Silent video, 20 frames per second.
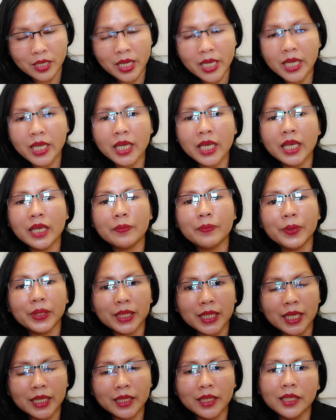
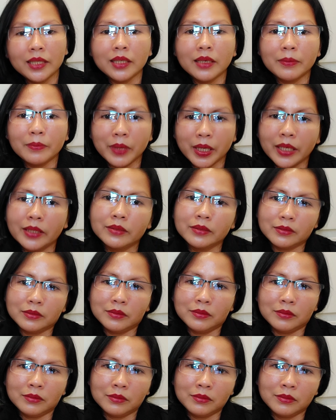hihigpitan na naman
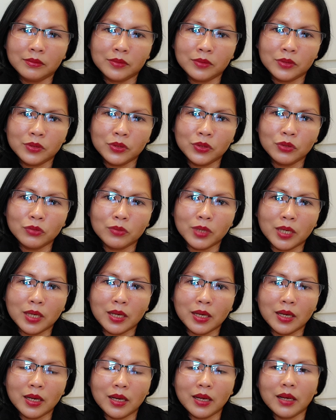yung
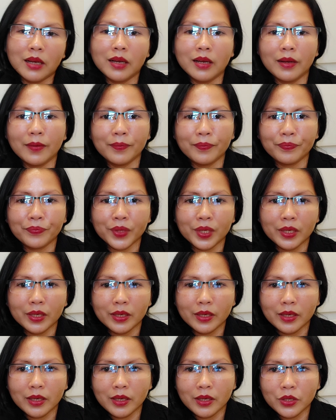mga
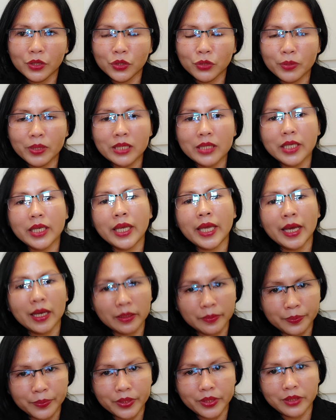domestic
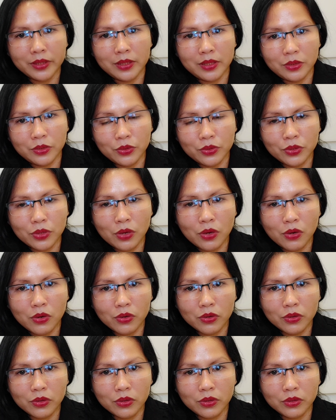helpers dito sa
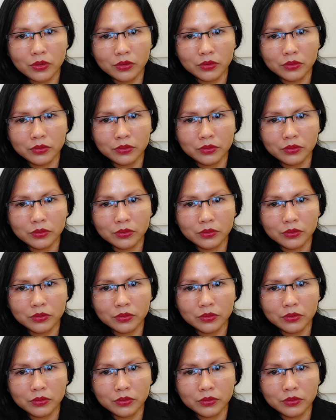Hong Kong.